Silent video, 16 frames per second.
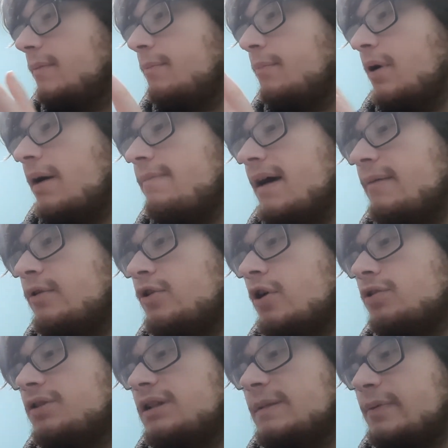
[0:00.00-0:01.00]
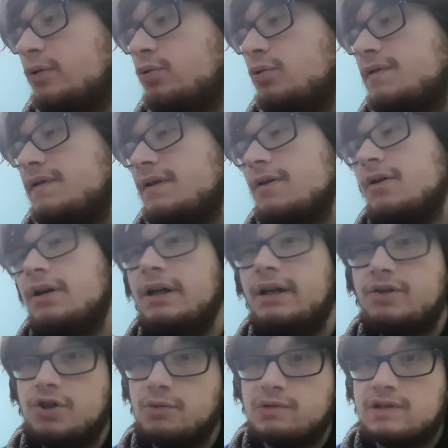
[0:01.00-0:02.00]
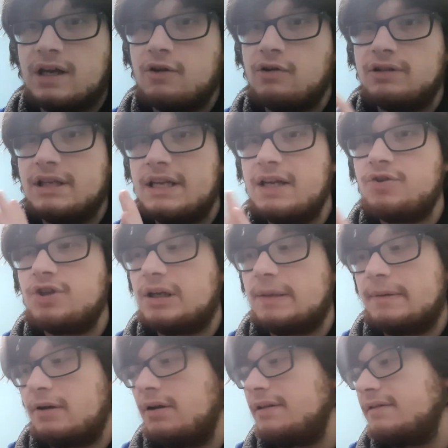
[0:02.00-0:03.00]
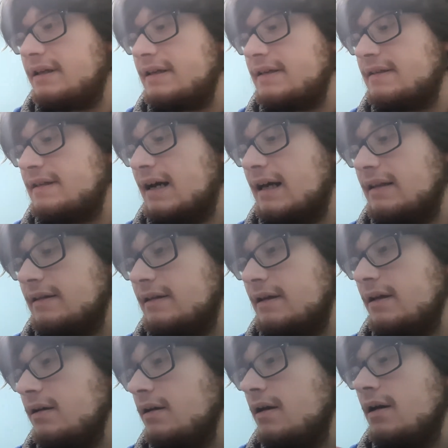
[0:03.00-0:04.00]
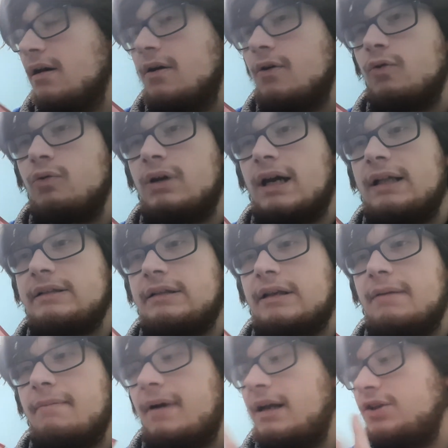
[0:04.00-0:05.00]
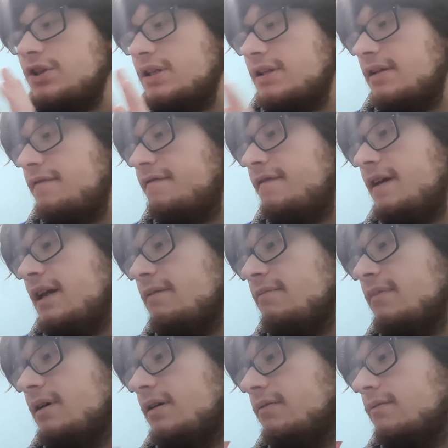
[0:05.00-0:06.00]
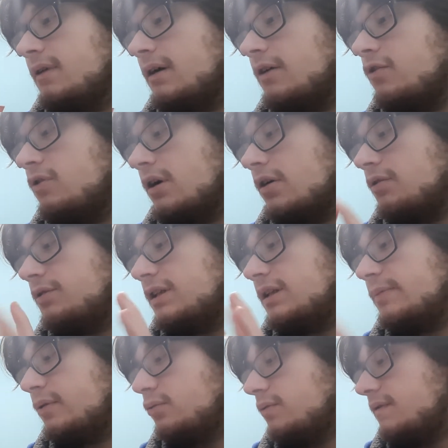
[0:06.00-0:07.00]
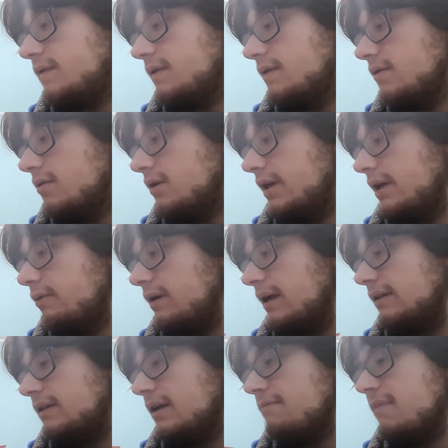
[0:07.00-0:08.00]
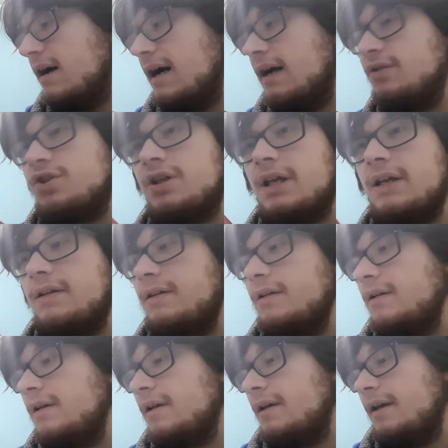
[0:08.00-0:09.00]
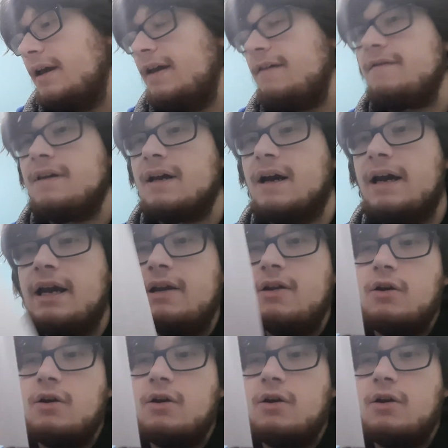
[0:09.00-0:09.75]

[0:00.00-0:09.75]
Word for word: poi abbiamo Notte di produzione, c'è un sacco da leggere, però è interessante. Un'altra immagine del film, ancora Notte di produzione, un'altra immagine, e via, e il